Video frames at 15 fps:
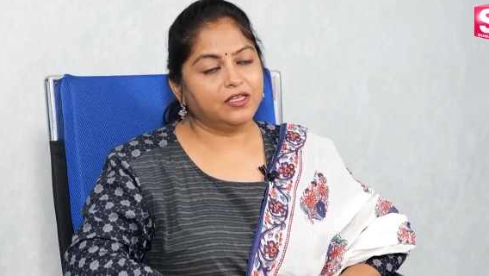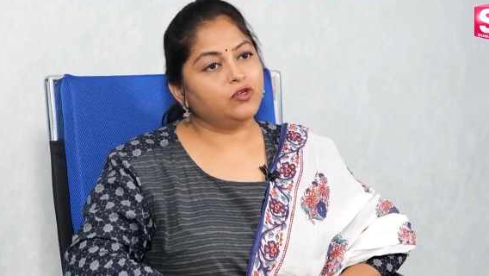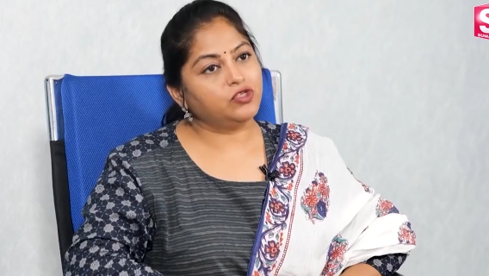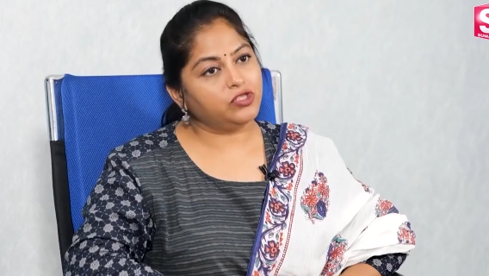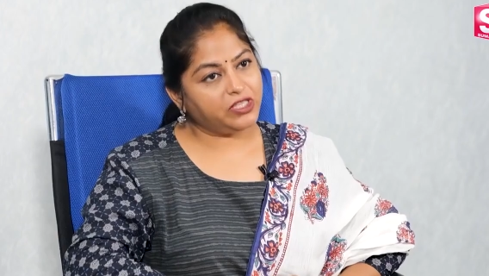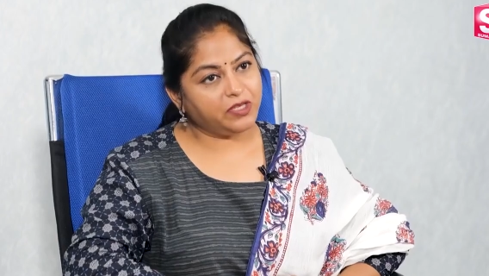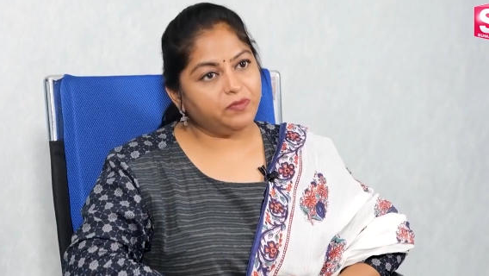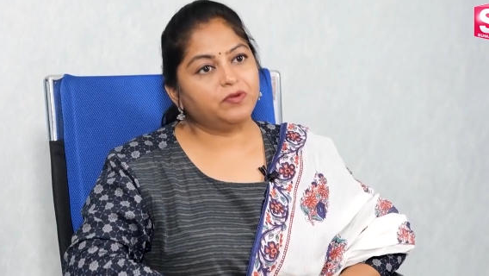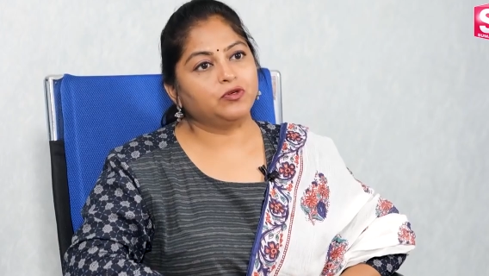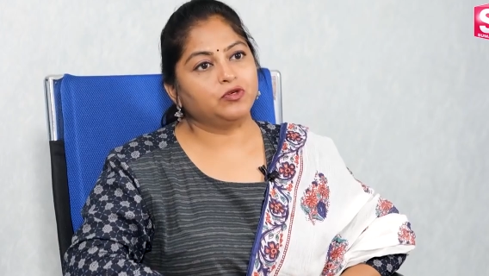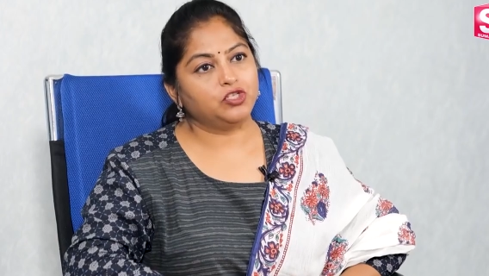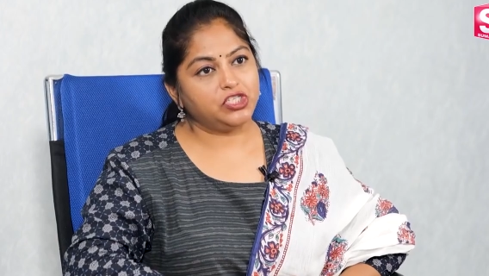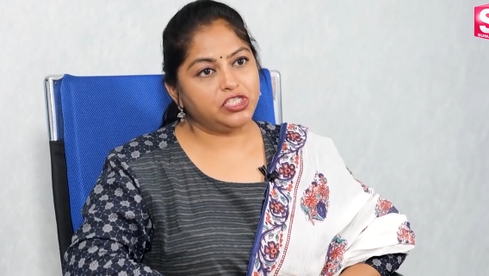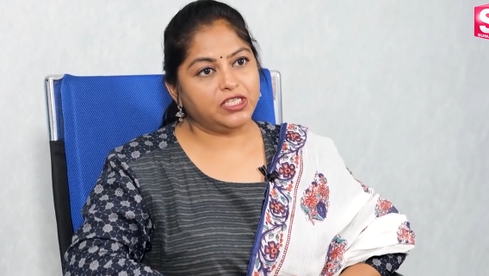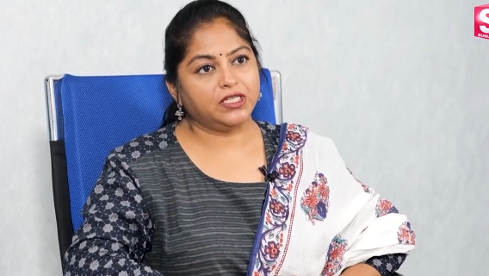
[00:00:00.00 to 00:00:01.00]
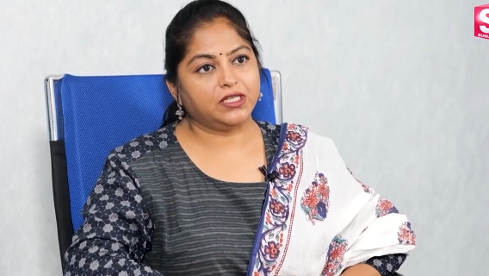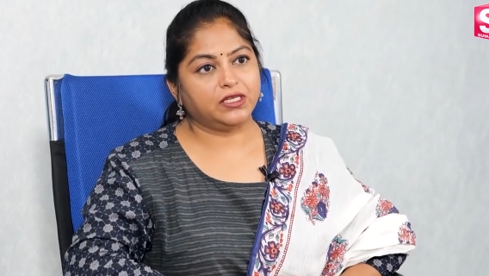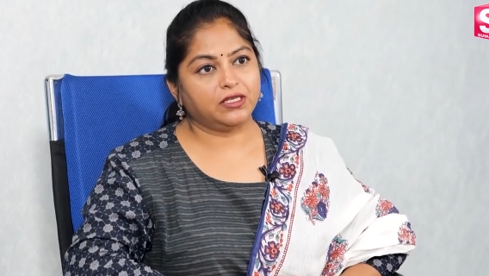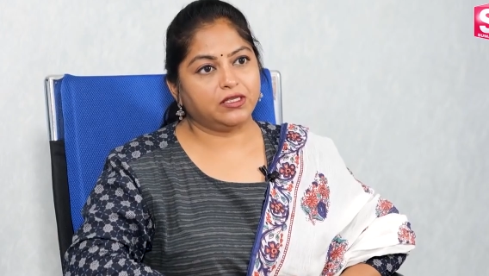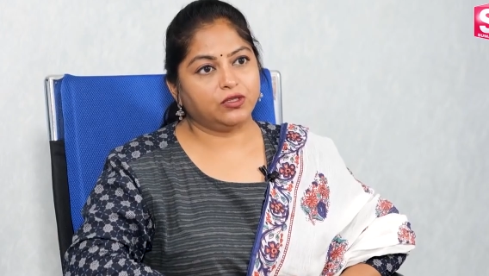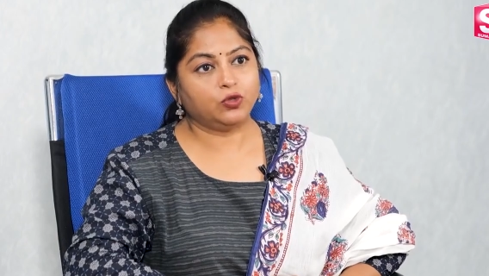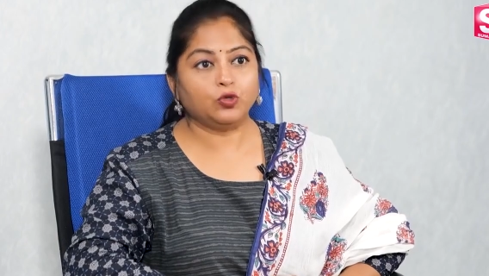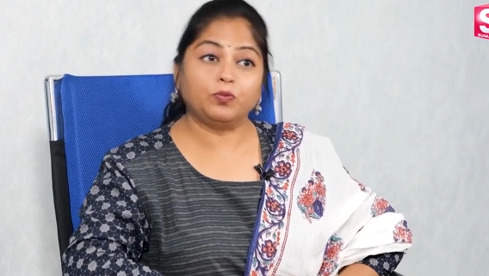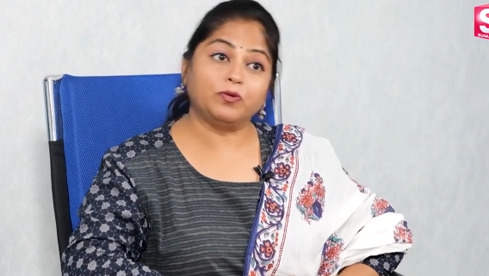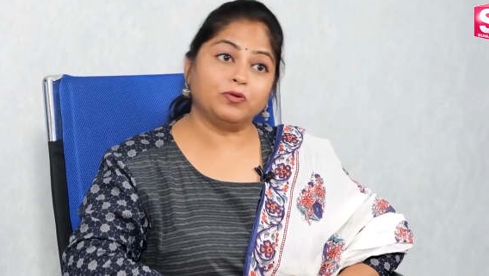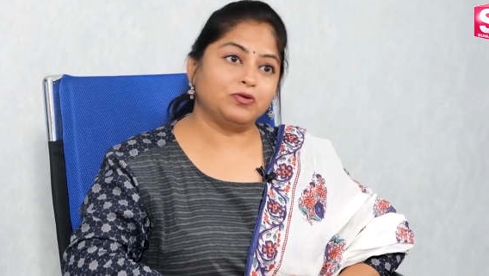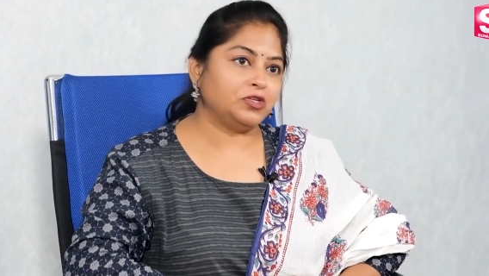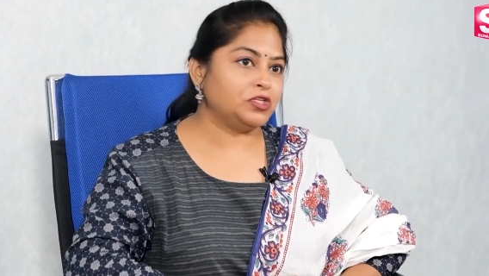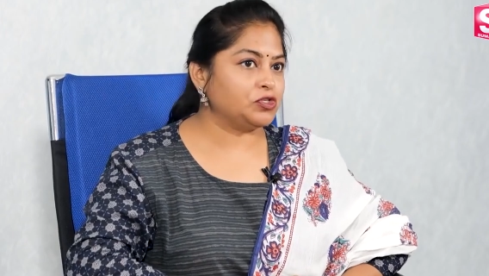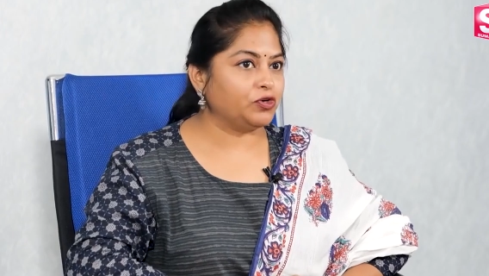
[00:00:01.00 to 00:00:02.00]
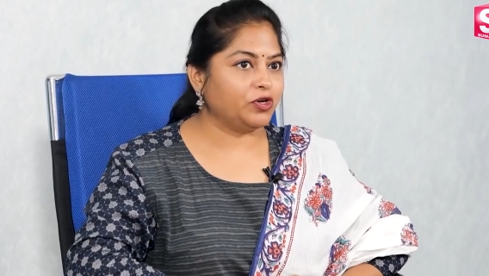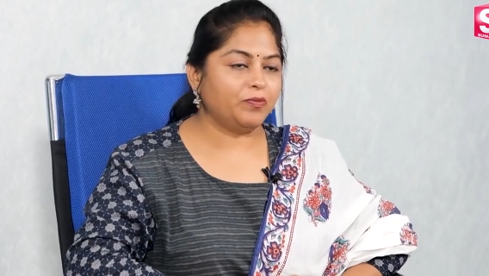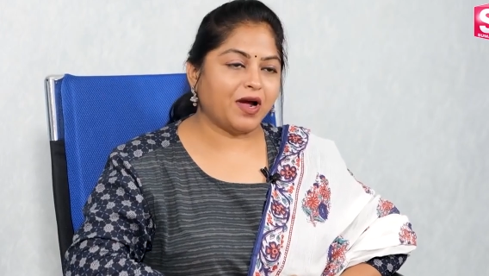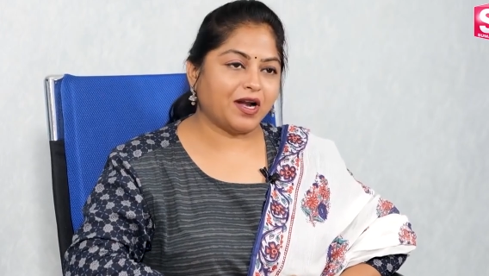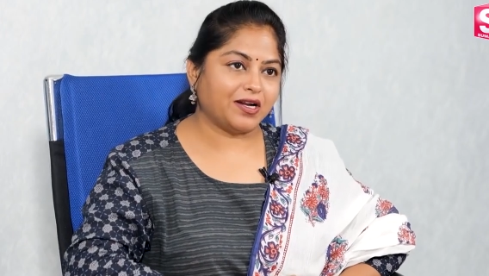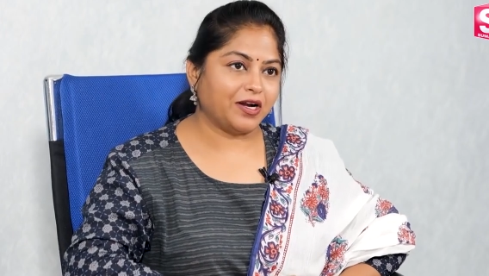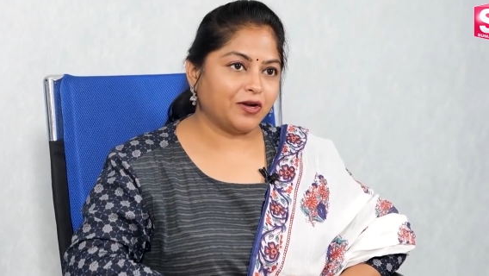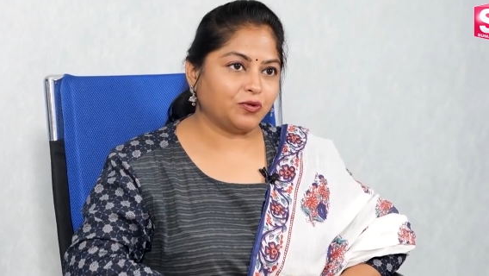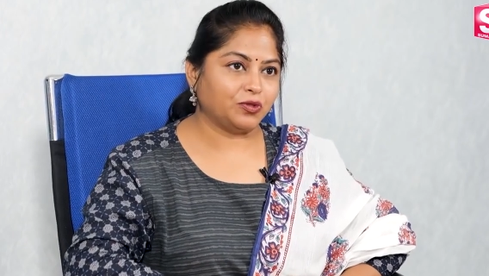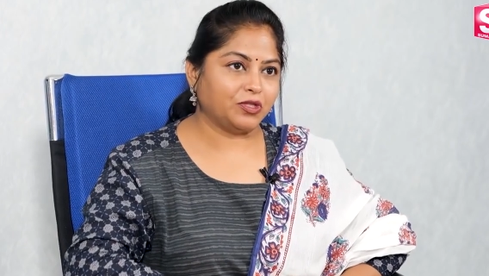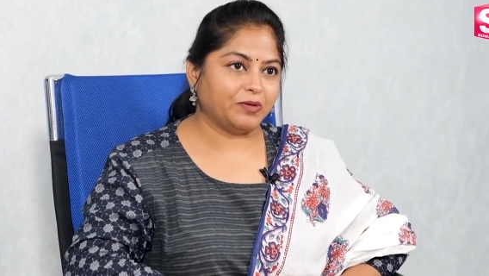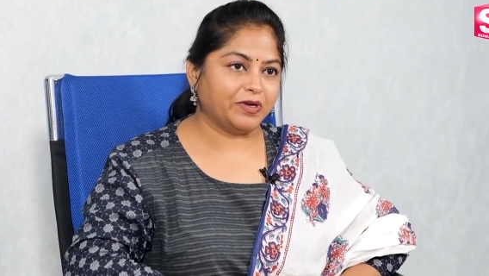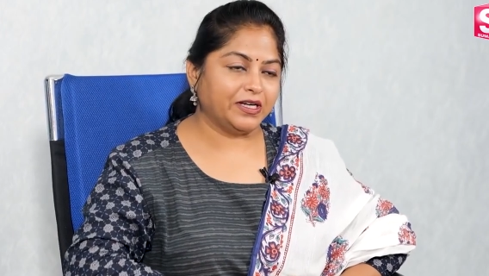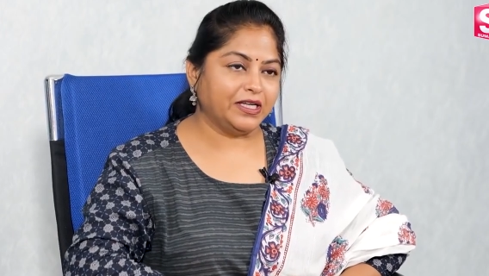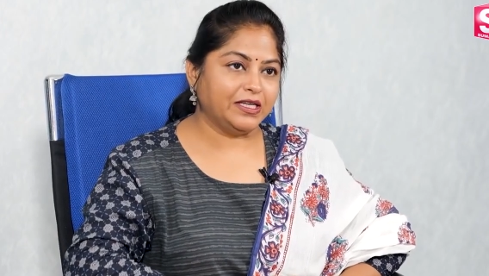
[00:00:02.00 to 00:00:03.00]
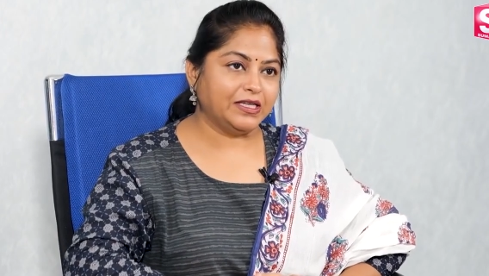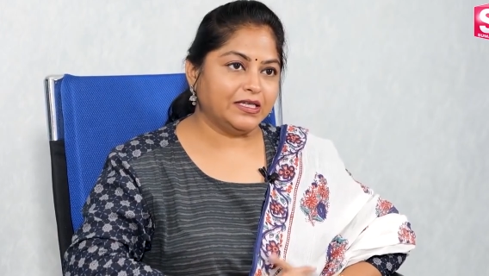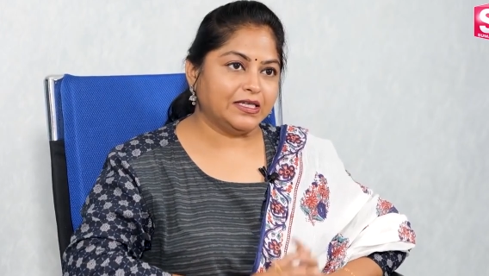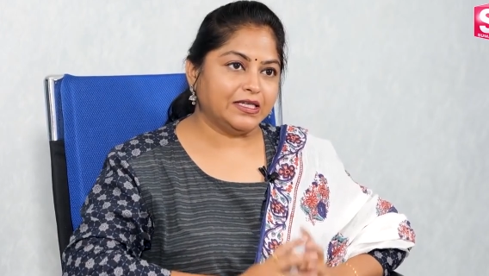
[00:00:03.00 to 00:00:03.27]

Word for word: ఈరోజు దీపం గురించి ధూపం గురించి కూడా మాట్లాడుకుందామండి